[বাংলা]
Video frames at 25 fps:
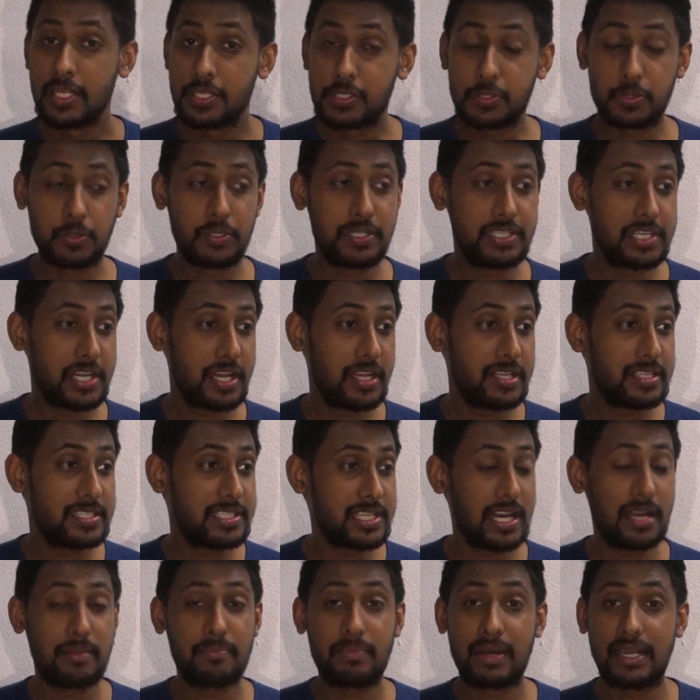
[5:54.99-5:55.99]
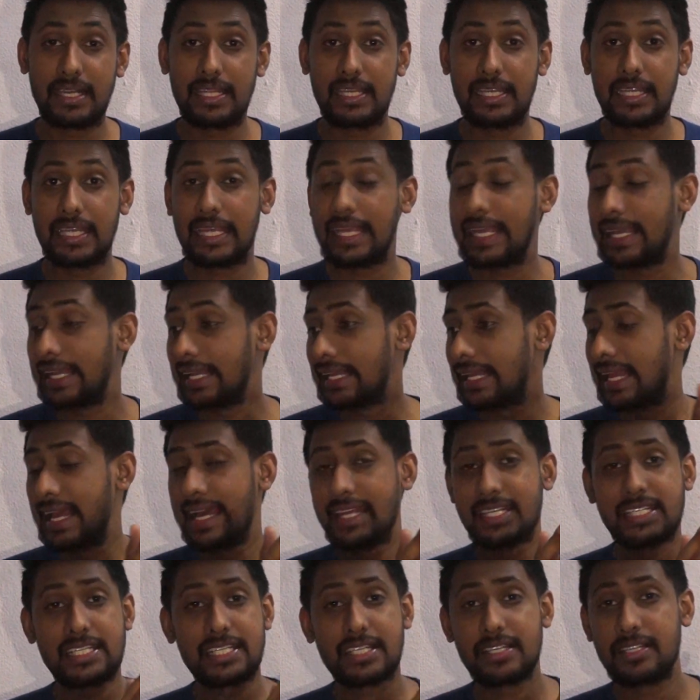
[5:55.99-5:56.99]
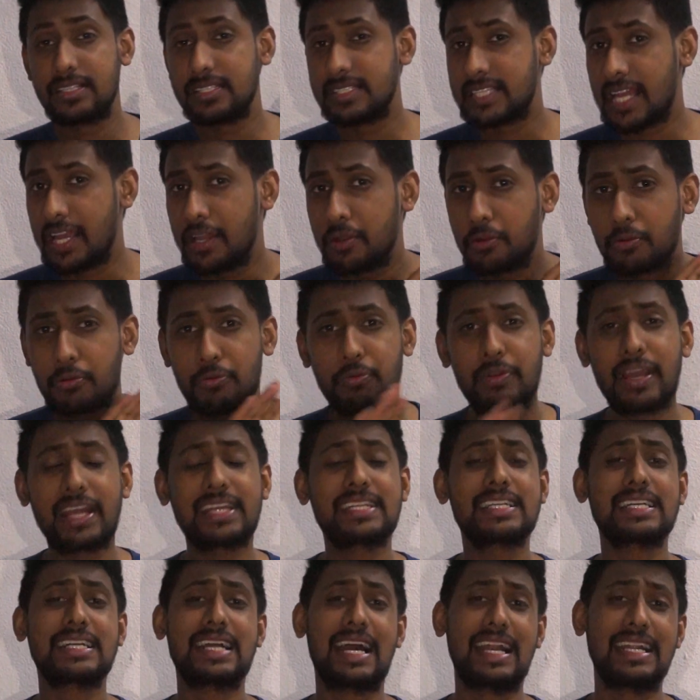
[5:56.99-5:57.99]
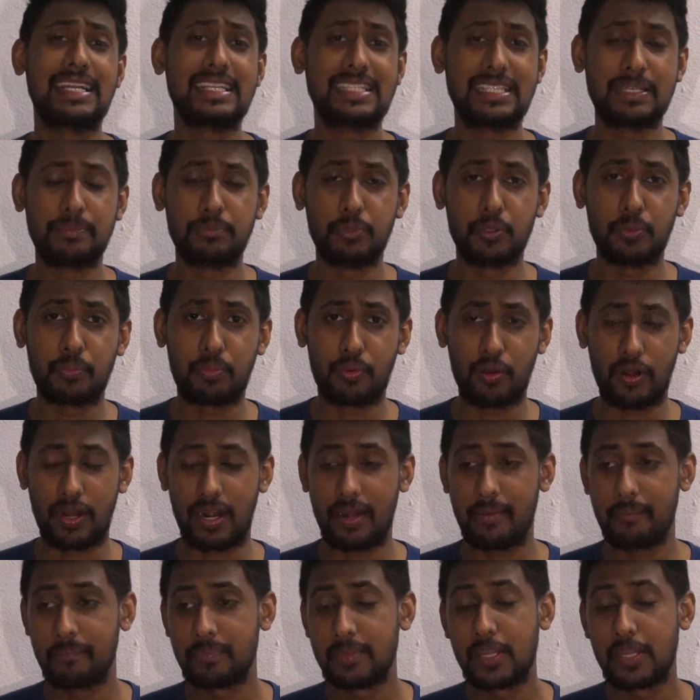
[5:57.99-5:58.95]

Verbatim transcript: সুইডেন জার্মানি ইংল্যান্ড যাই হোক কোনো একটা কান্ট্রিতে মুভ করা